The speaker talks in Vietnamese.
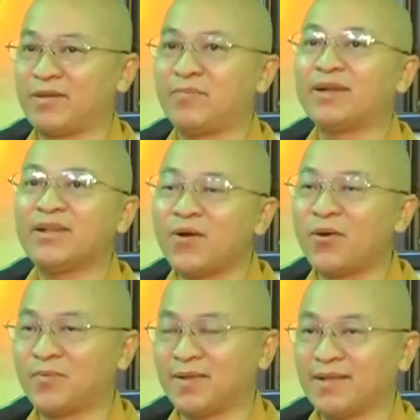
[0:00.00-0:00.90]
và mới đến
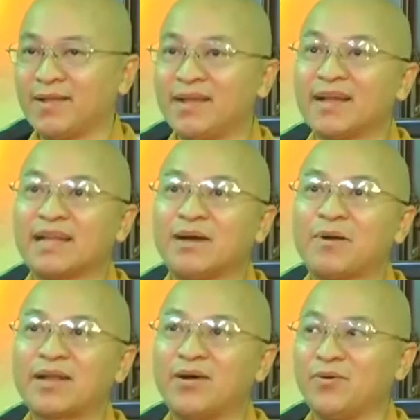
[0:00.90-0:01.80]
hôn đã
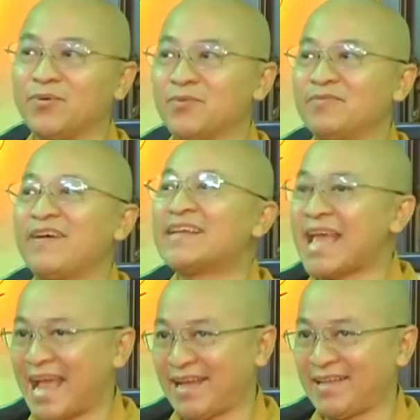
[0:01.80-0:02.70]
bắt đầu phai
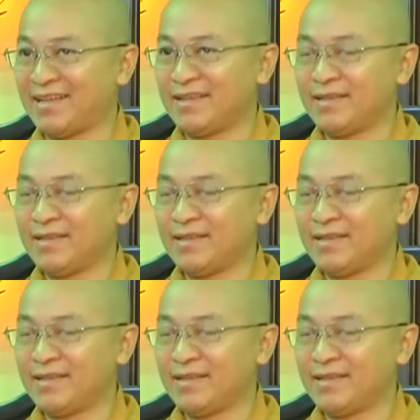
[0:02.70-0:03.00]
nhạt